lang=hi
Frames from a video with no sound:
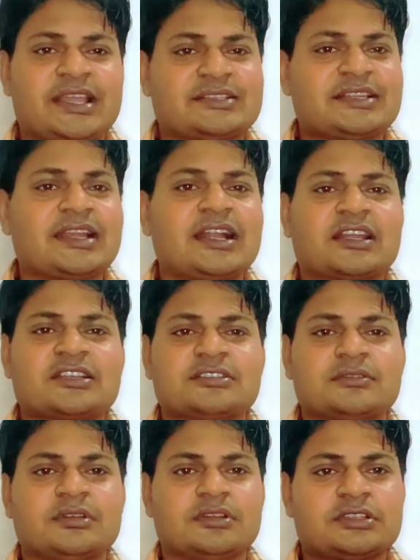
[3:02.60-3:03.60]
एस कार्ड
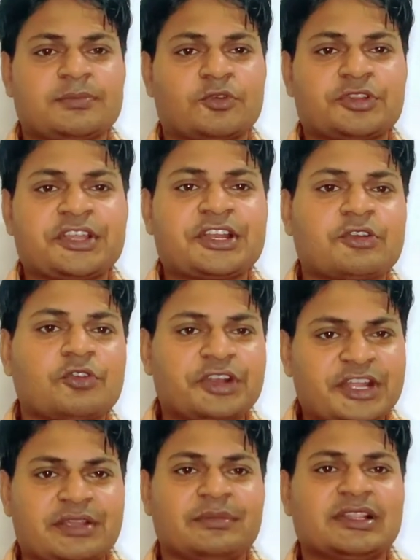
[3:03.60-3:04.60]
का सपोर्ट देखने को
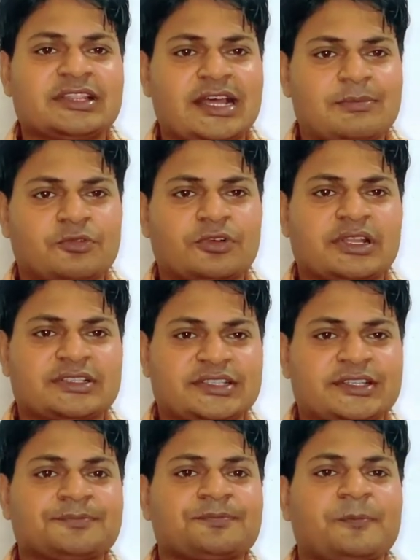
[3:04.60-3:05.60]
नहीं मिलता आपको अलग
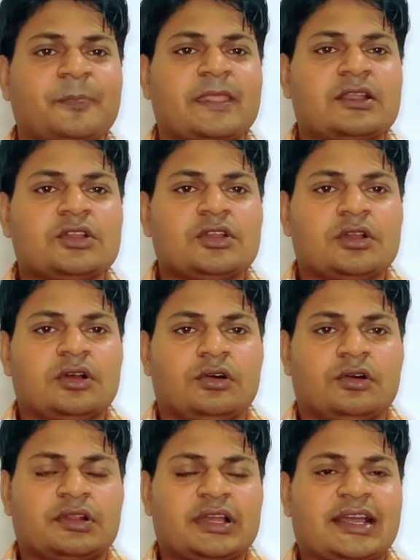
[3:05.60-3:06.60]
से
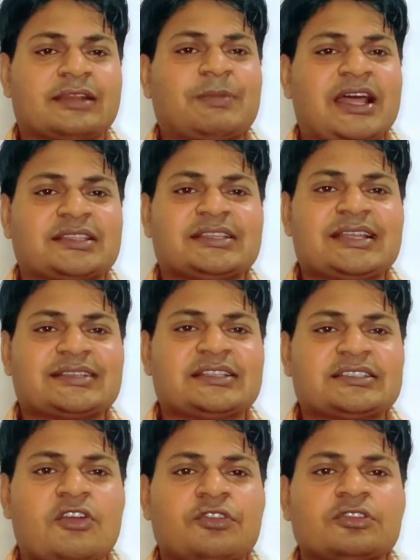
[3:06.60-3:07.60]
और अगर बात की जाए इसकी
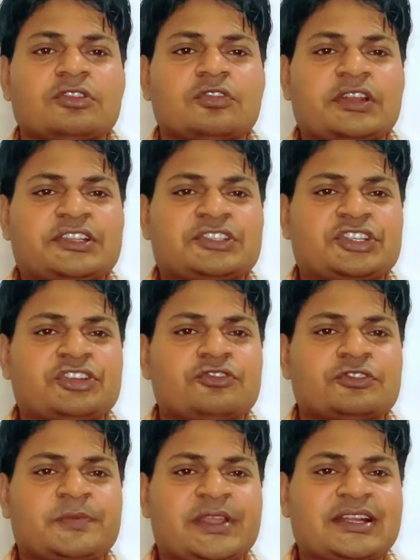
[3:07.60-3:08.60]
साउंड की तो डुअल
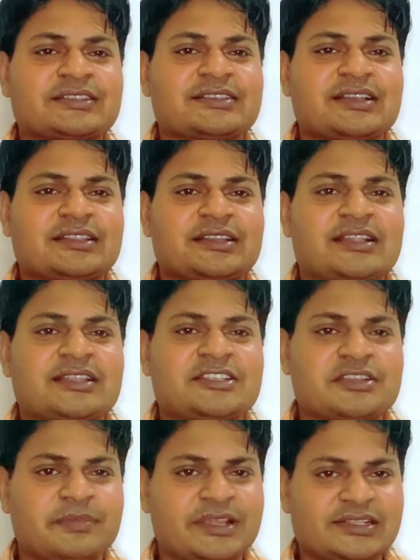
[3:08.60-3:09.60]
स्टीडियो स्पीकर्स के साथ ही आता है
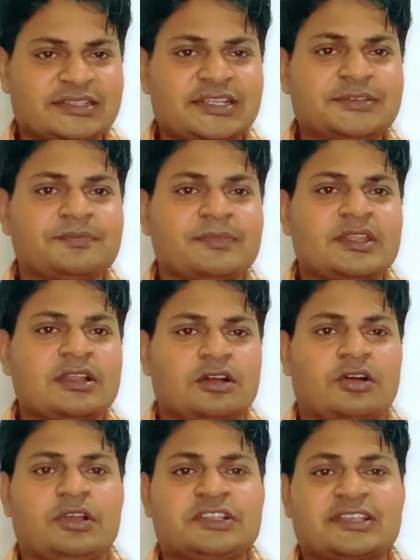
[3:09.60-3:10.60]
जे के
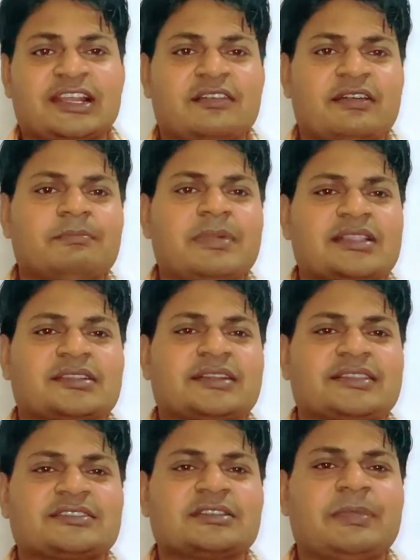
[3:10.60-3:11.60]
और इसके अलावा हम बात
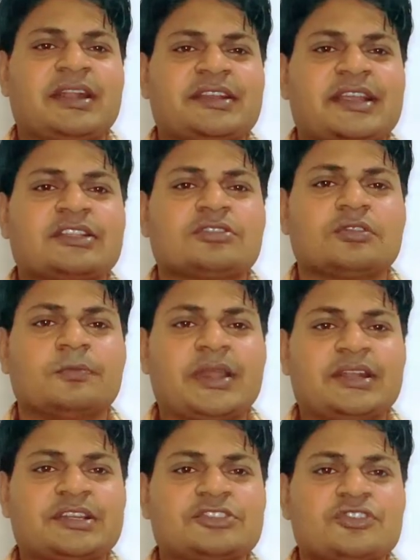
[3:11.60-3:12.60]
करते हैं इसकी बैटरी की तो
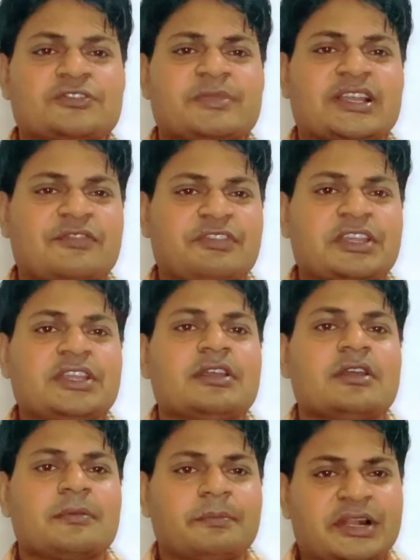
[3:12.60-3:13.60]
बैटरी जो इसमें काफ़ी
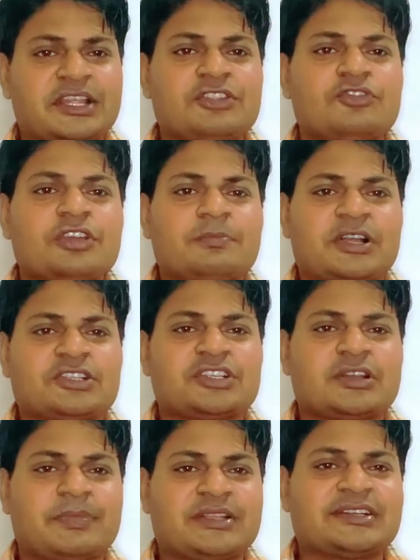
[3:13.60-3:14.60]
बड़ी दी हुई है पाँच
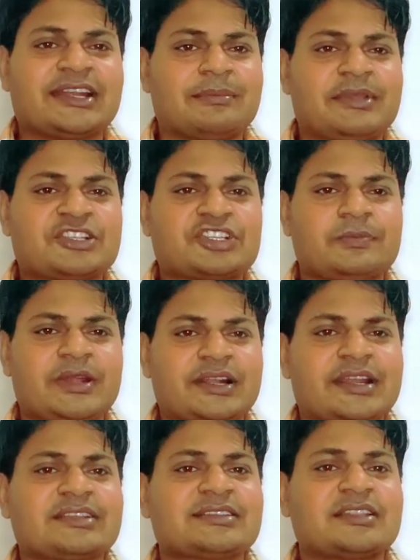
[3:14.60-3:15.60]
हज़ार पैंसठ एम की
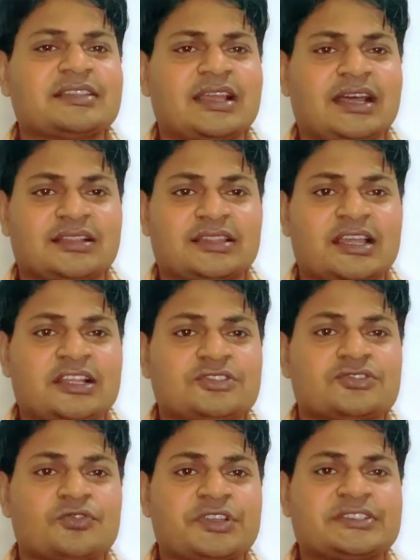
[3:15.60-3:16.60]
बैटरी के साथ ये आता है
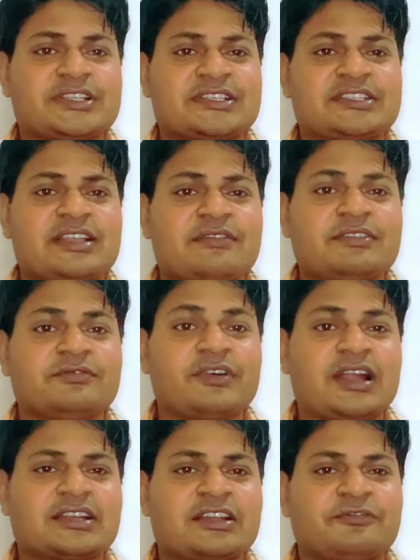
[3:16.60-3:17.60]
जो कि सिक्सटी सेवन
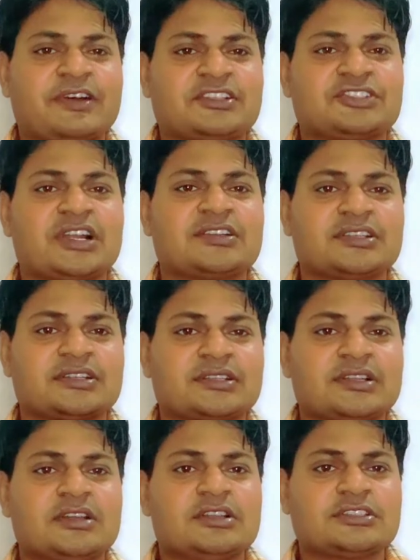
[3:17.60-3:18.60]
वाट का फास्ट चार्जर
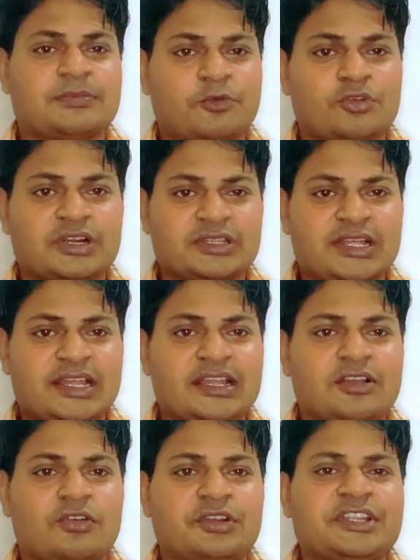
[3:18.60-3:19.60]
सपोर्ट करता
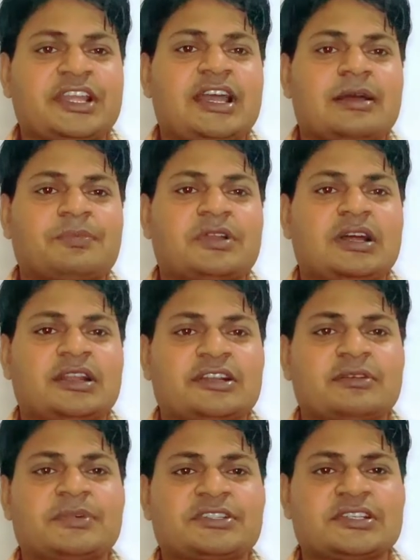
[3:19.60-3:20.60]
है और ये आपका
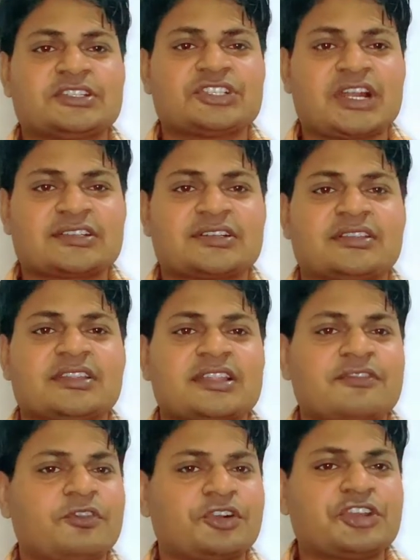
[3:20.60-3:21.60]
हंड्रेड परसेंट चार्ज कर
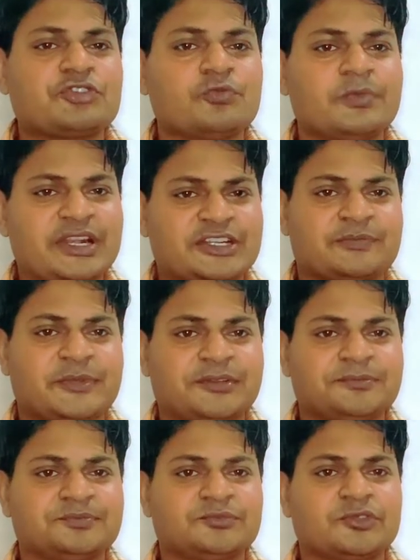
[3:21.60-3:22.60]
देता है फोर्टी टू मिनट्स में
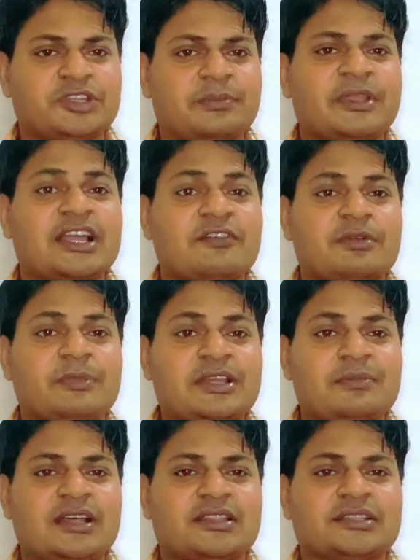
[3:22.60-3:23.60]
तो ये भी काफ़ी
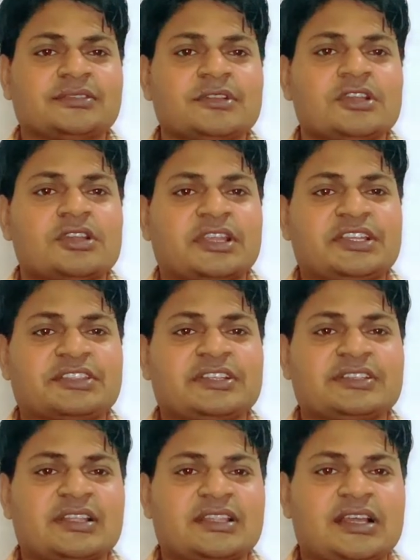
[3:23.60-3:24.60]
बड़ी बात है कि
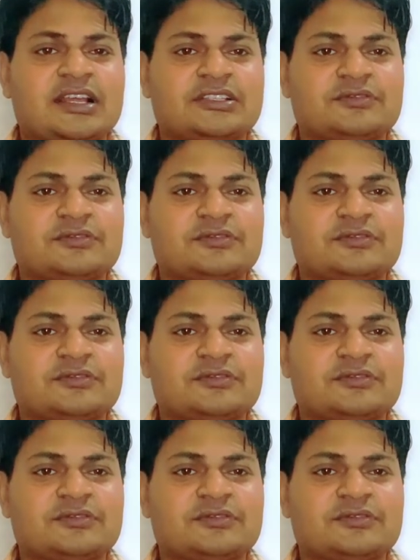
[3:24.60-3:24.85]
इतने ज़्यादा